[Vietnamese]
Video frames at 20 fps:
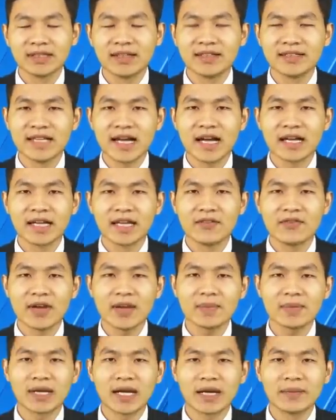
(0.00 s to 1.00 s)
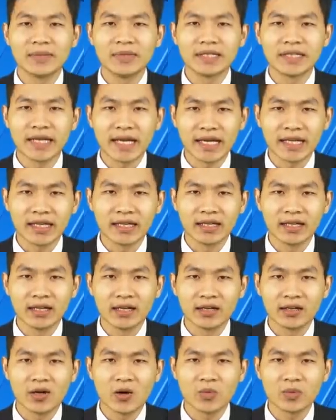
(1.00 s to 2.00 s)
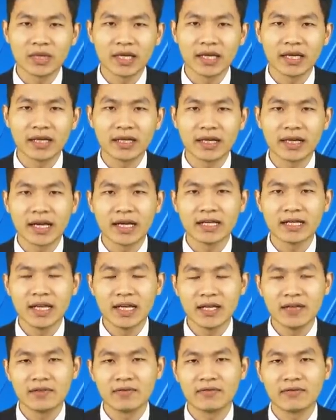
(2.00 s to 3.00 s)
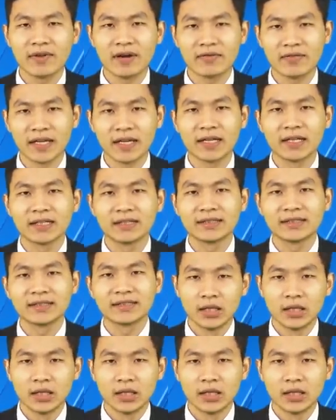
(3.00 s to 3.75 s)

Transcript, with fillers: Thời gian nghỉ phép là 10 ngày, không kể ngày đi và về.